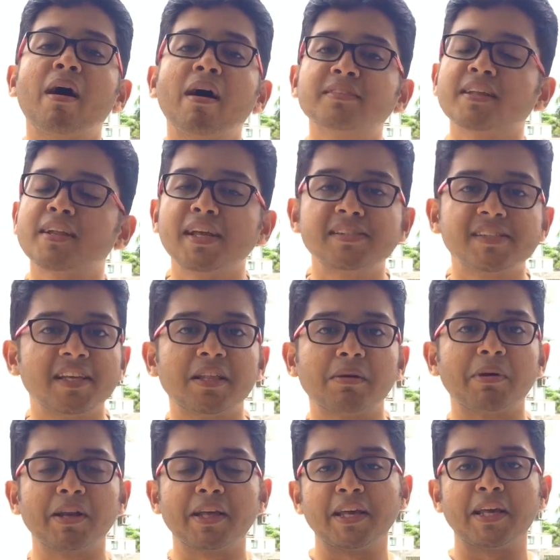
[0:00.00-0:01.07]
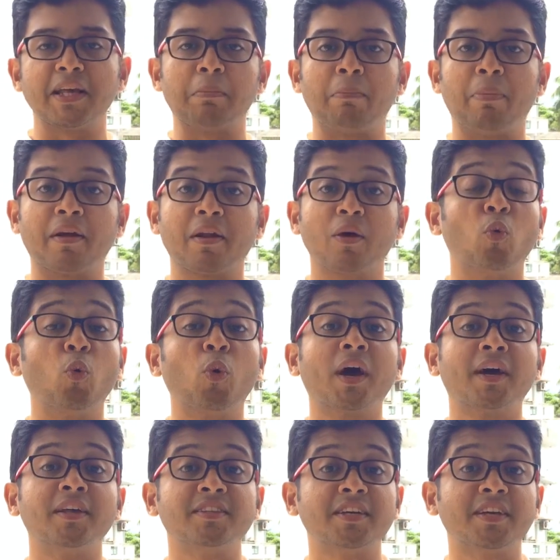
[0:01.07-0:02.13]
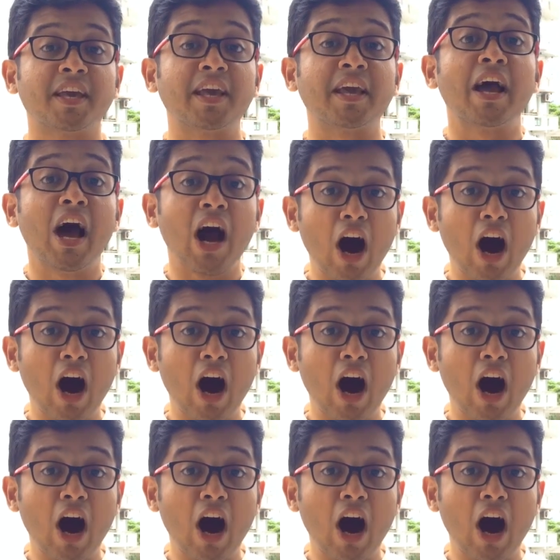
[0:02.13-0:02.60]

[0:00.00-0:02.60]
பிரார்த்தனை செய்தபடியே இருப்பார் உலகத்துக்கே